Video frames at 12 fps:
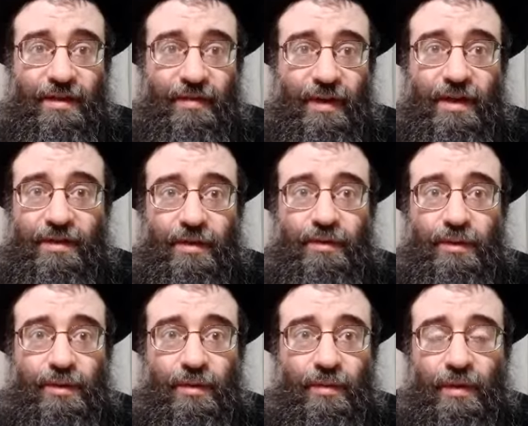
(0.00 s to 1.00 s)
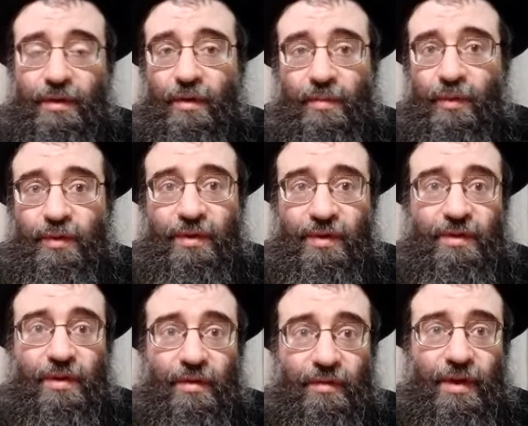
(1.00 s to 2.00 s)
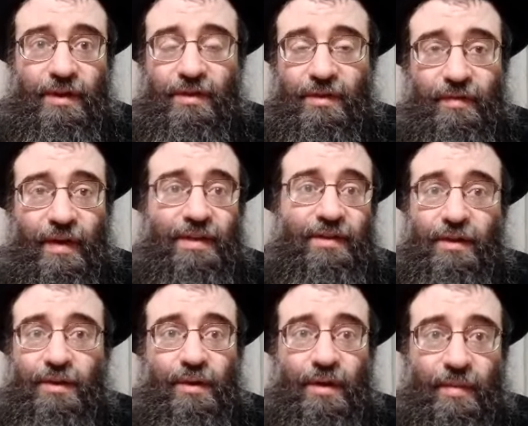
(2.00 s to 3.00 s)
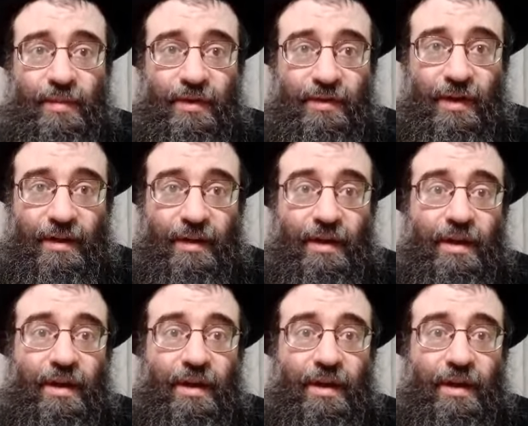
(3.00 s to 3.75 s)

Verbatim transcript: еврея делать все, что угодно, любую унизительную вещь, издеваться, и ничего не было за это.